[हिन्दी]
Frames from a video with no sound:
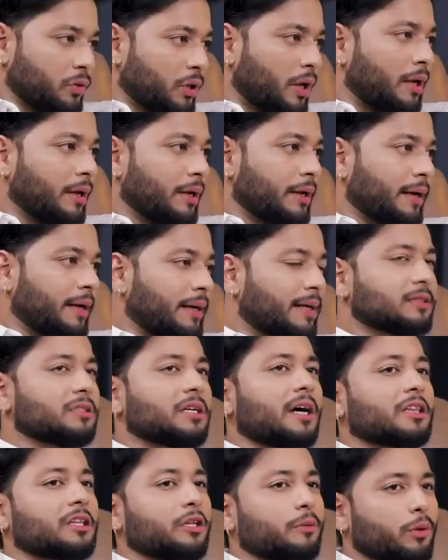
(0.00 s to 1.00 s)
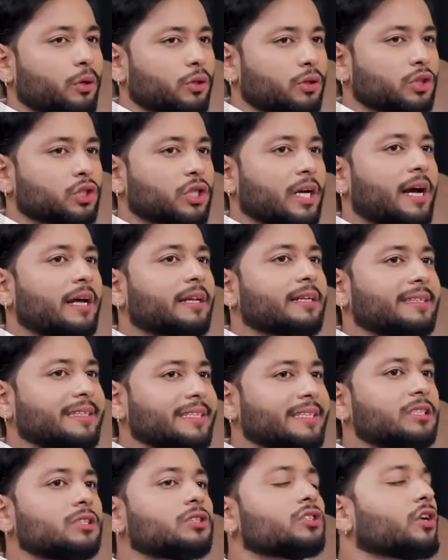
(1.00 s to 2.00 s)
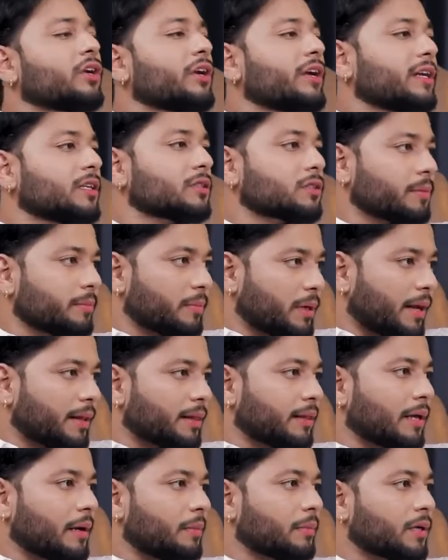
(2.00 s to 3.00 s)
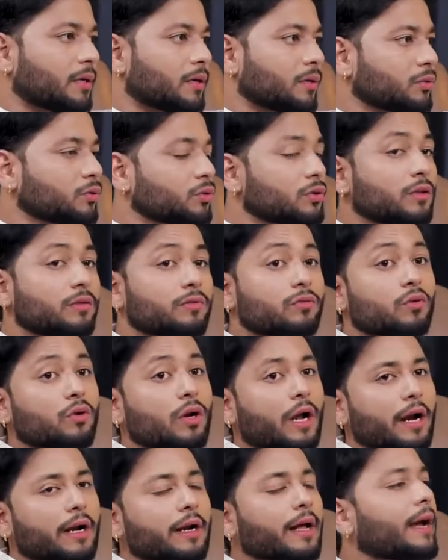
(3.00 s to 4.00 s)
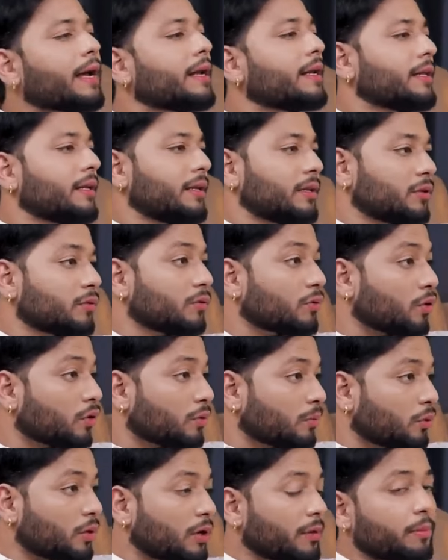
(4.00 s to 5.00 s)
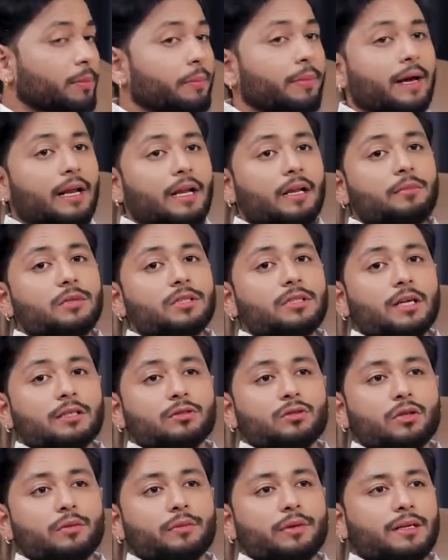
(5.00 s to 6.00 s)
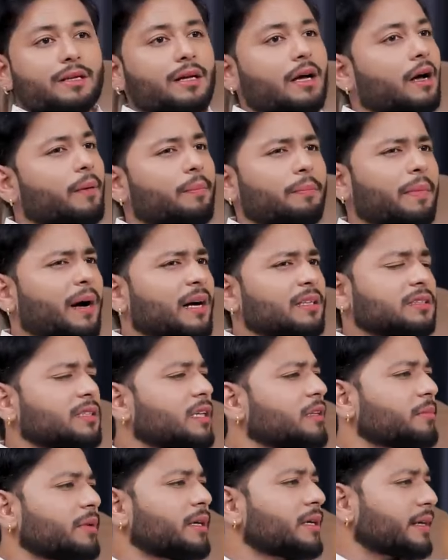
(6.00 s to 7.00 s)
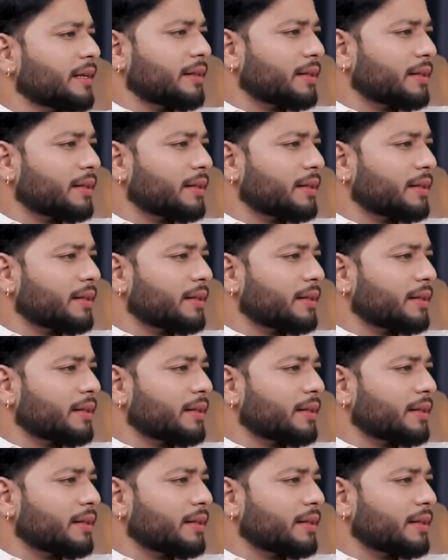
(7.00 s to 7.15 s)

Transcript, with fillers: दिल्ली का ही है जाती भी तो शायद डीजी जनरेटर सब रहता है बट उस दिन वो लाइट आई नहीं रही तो वो लोग बोले भी पहले भी जा चुके बट पाँच सात मिनट